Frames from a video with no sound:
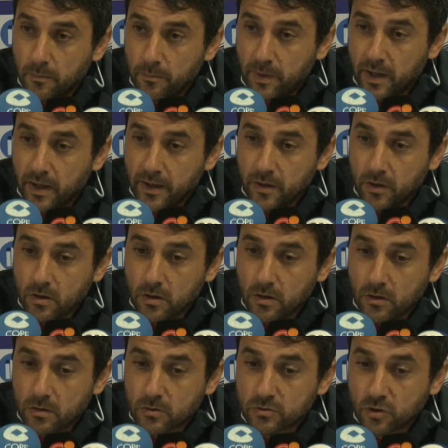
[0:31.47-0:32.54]

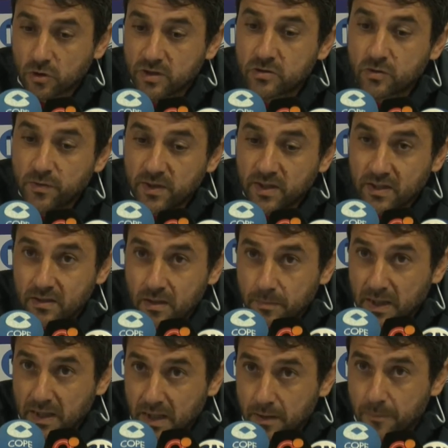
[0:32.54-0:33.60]
pero son insuficientes
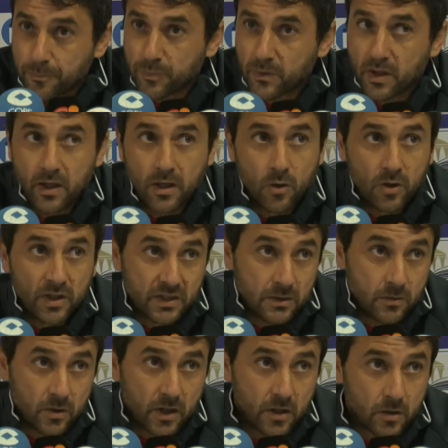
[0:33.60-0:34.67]
para el
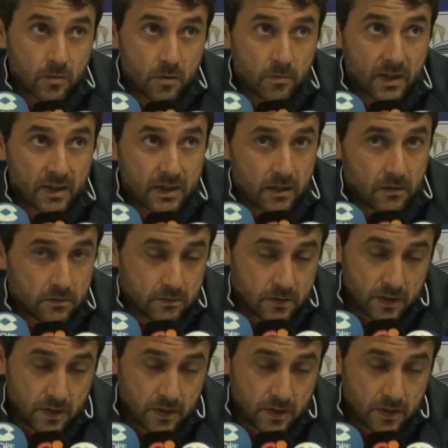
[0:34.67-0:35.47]
objetivo que nos hemos marcado.